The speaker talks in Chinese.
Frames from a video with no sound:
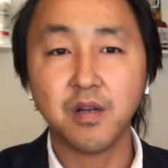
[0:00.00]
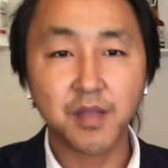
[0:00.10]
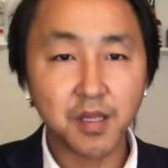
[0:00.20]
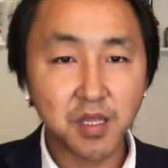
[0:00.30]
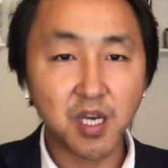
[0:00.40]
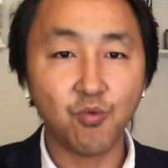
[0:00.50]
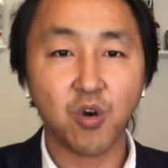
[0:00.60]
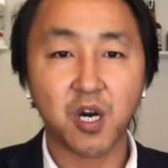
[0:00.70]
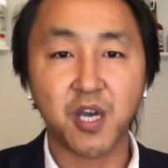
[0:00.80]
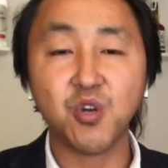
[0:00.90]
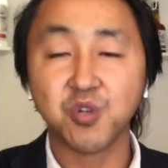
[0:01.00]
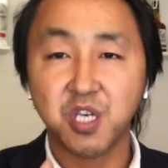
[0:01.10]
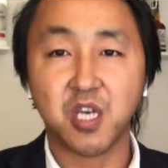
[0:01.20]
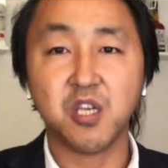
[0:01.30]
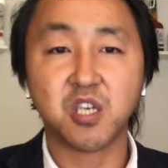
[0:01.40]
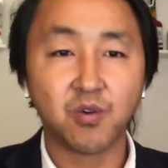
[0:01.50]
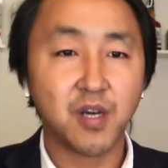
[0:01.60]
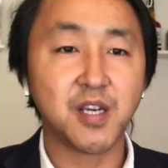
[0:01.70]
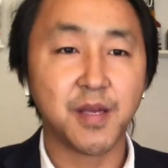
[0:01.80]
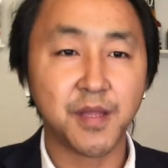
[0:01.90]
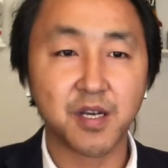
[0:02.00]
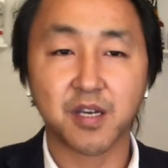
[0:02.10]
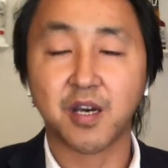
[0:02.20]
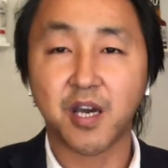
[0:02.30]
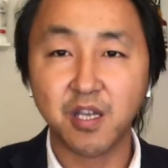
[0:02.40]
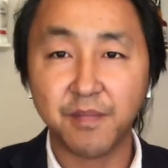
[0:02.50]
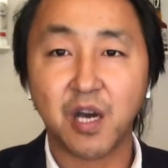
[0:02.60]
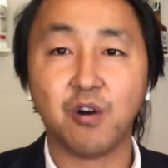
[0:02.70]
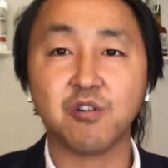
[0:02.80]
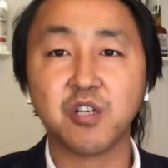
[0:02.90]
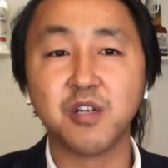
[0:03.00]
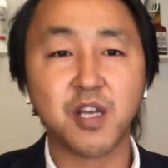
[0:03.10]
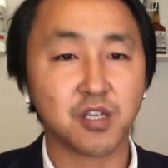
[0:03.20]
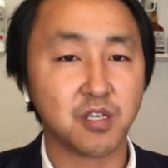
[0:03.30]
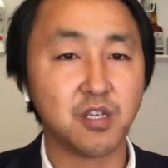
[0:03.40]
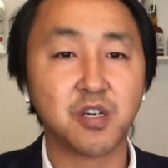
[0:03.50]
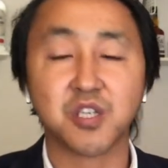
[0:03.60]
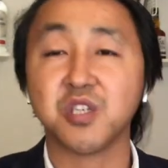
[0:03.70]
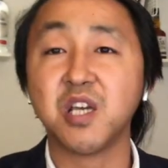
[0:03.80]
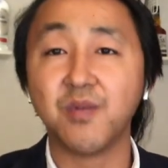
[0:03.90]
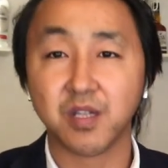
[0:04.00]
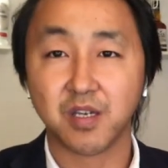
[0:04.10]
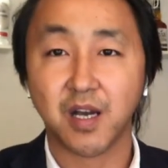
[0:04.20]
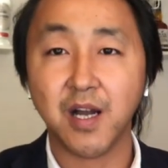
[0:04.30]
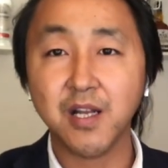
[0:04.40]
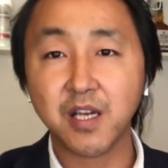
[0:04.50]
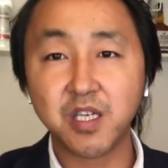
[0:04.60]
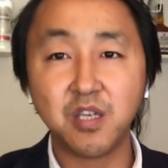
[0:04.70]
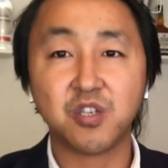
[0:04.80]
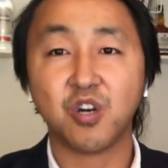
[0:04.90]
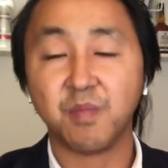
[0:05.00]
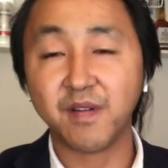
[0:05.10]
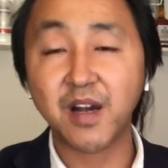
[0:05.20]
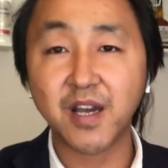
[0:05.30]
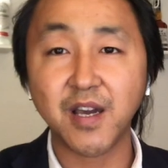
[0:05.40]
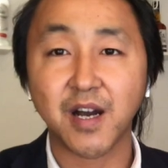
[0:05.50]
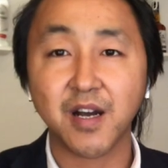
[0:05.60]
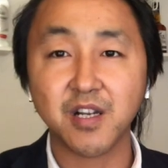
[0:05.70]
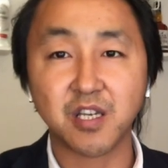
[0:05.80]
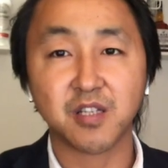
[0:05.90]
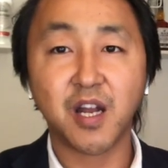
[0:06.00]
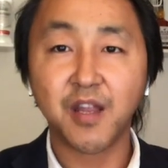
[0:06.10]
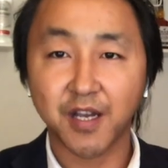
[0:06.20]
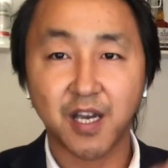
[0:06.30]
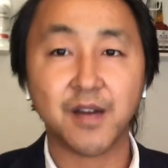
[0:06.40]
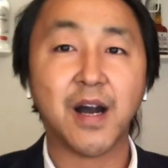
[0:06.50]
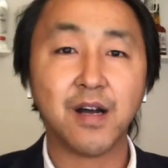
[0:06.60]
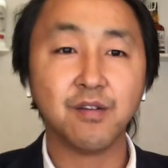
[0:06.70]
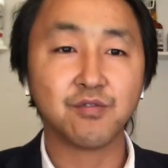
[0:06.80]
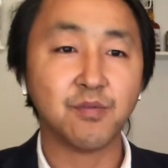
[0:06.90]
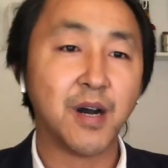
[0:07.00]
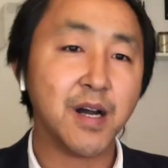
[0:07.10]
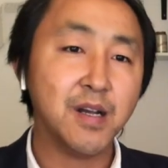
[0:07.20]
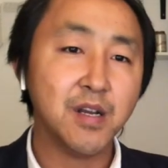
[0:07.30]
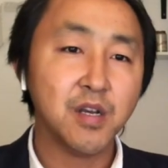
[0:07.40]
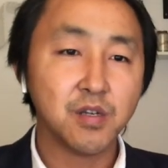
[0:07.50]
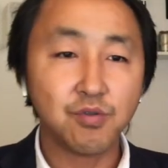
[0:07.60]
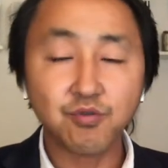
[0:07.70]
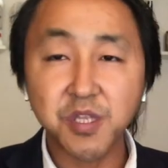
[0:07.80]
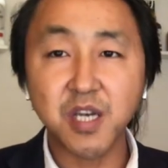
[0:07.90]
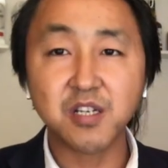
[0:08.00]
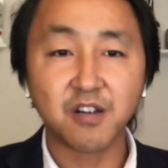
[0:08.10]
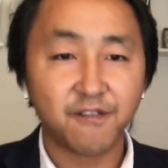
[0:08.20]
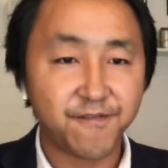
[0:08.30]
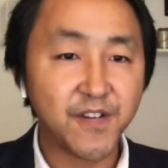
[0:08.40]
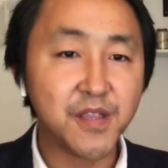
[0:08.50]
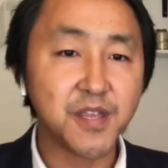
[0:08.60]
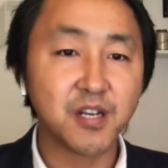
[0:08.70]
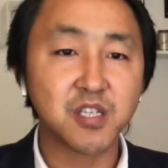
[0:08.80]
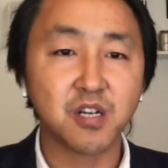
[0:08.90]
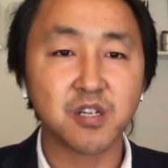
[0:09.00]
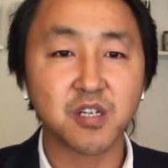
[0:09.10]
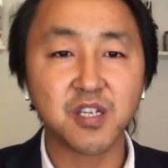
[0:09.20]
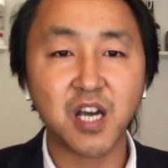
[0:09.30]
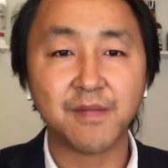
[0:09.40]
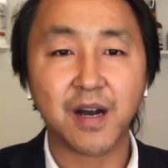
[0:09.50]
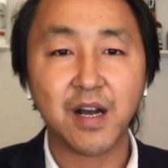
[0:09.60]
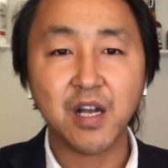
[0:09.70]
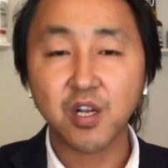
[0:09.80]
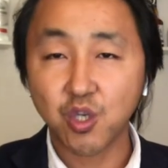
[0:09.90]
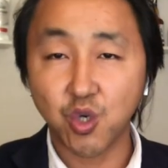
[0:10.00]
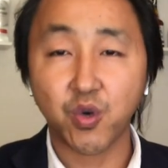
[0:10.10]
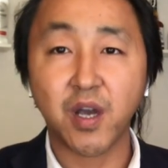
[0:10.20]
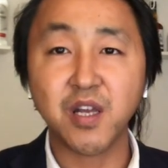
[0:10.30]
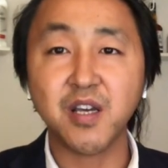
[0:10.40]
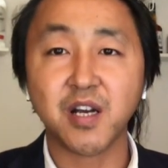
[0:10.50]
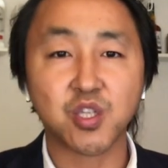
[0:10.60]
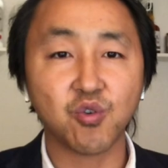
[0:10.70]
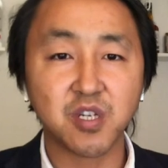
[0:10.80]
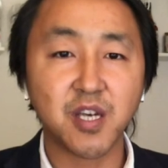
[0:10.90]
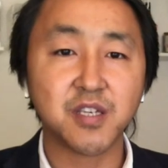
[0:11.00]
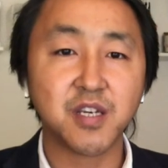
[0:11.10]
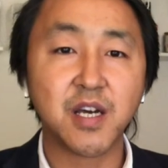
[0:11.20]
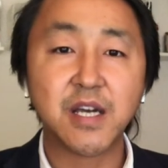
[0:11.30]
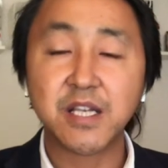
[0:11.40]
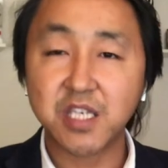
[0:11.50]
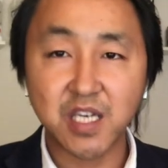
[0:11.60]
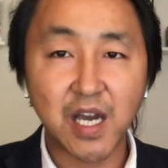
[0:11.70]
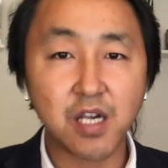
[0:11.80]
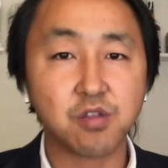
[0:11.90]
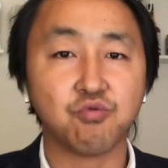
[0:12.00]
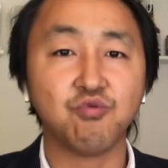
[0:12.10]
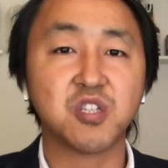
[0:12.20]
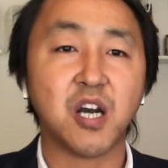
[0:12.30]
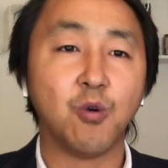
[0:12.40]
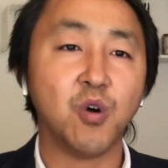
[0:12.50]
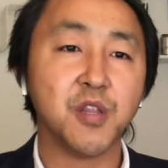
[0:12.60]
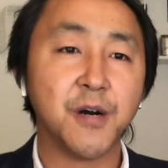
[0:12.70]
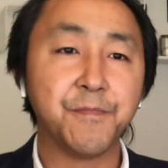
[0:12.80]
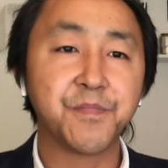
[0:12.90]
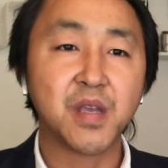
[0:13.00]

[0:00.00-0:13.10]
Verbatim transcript: 那在我很有钱的情况下，那给孩子买豪车，那只是一个时间问题啊。他现在小没法开啊，长大了再开啊，对吧？所以说，在这个分赃政治之下吧，权力啊都是那些家族掌握的。